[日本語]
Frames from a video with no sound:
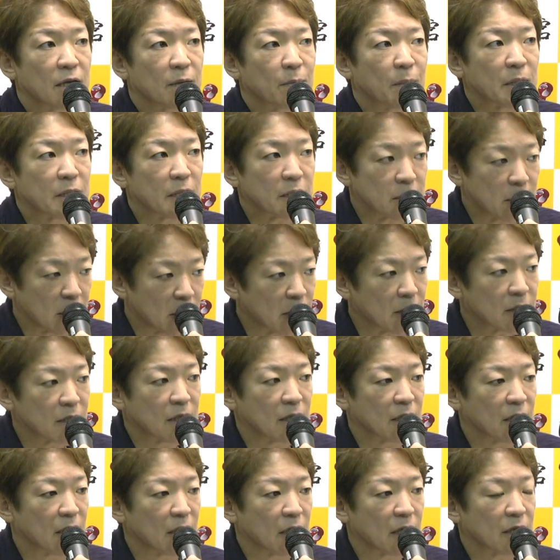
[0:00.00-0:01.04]
またさら
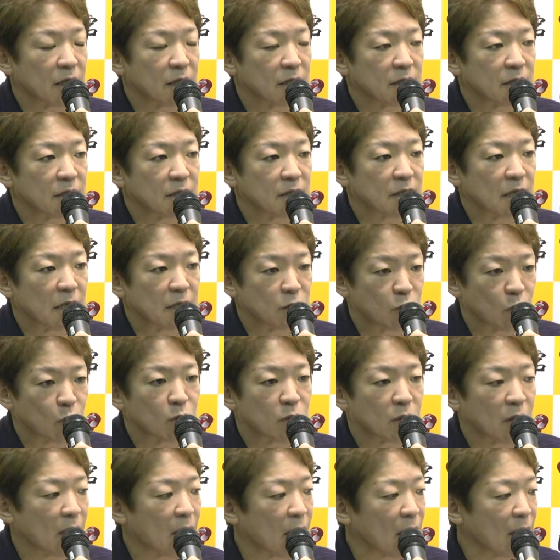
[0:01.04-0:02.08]
に全場っ
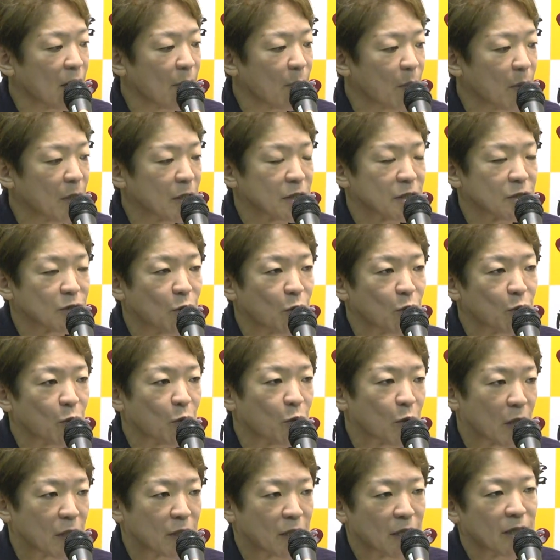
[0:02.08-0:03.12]
てやっぱりすごいと
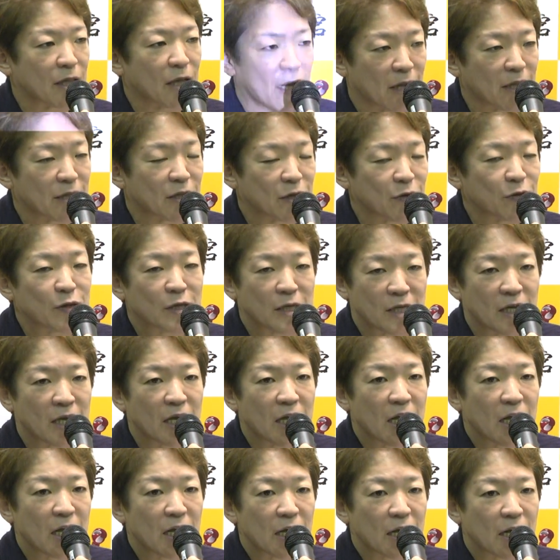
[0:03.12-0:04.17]
こだったんだなっていうふうに
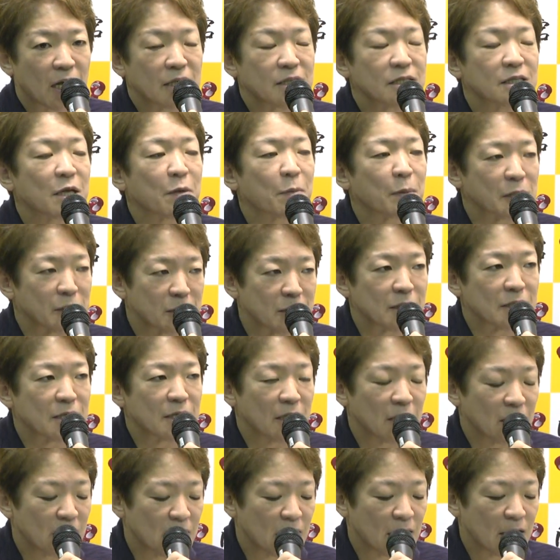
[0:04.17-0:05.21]
感じています。
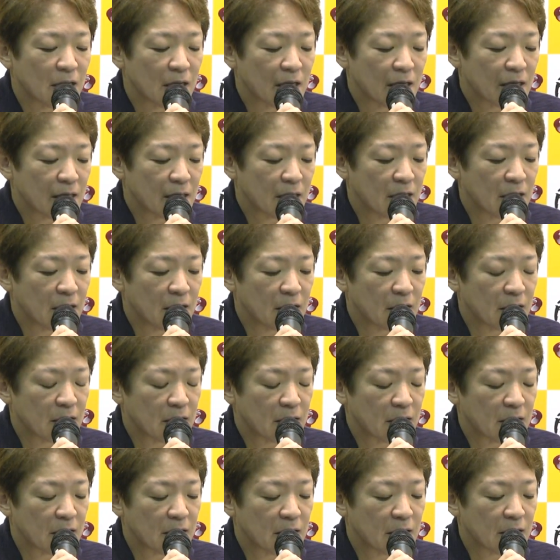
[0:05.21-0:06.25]

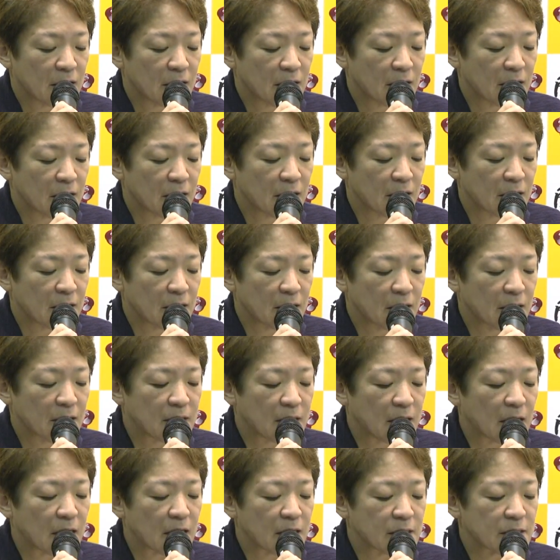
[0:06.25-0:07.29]
1
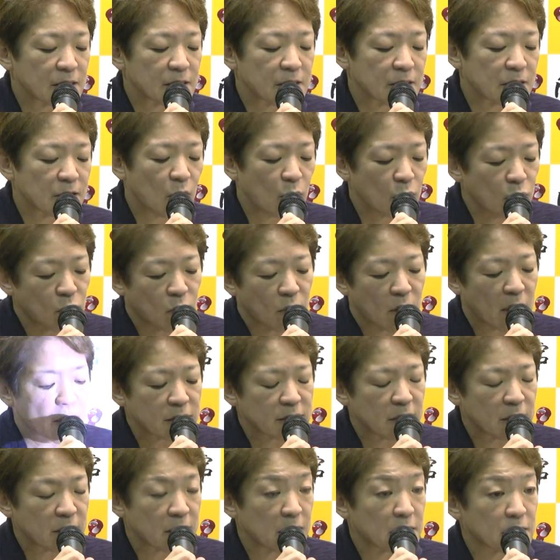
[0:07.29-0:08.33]
ヶ月後の開
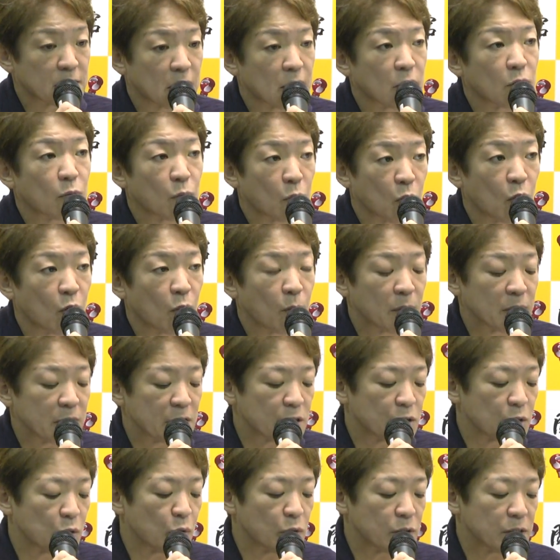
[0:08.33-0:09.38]
催ですけれども、
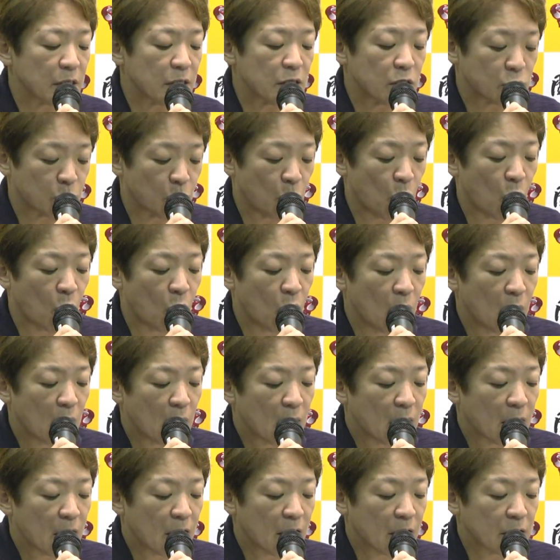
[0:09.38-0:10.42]
出場選手も
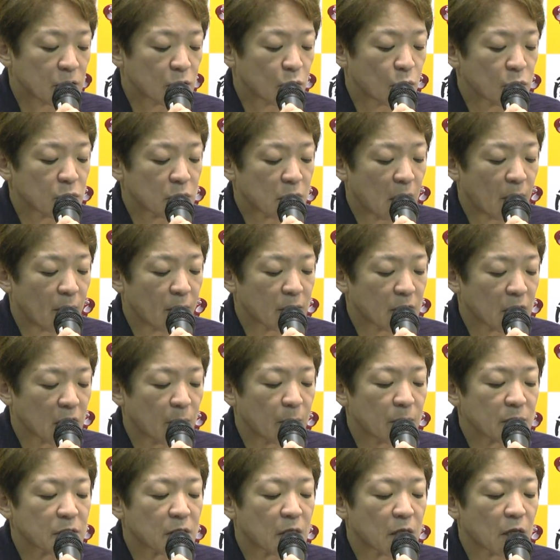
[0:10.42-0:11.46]
少し変わってき
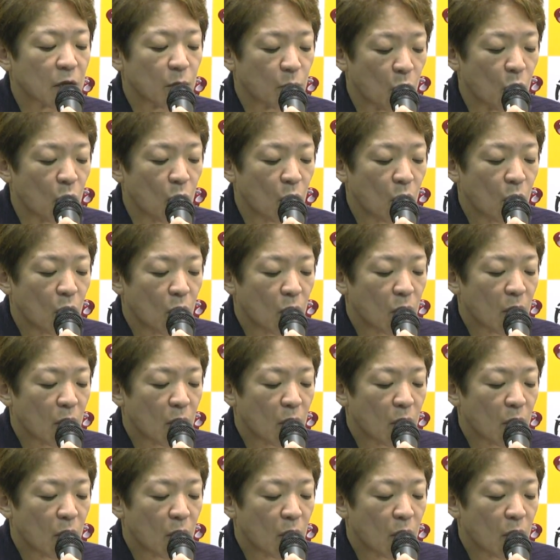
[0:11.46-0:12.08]
ますけれども、